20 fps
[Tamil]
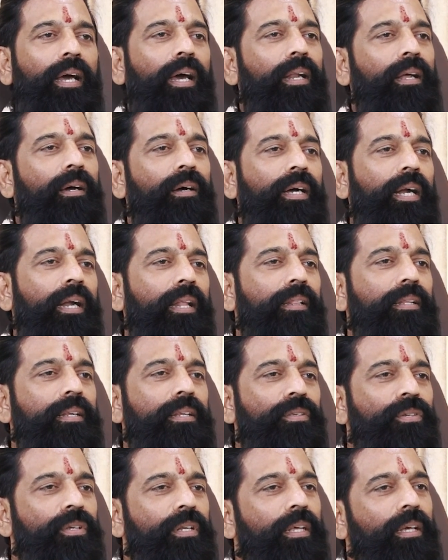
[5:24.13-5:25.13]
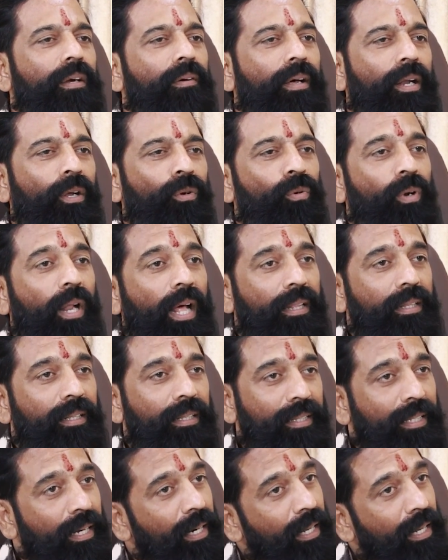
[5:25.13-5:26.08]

நேரம் கடந்துருச்சு நீங்கள் வரக்கூடாதுன்னு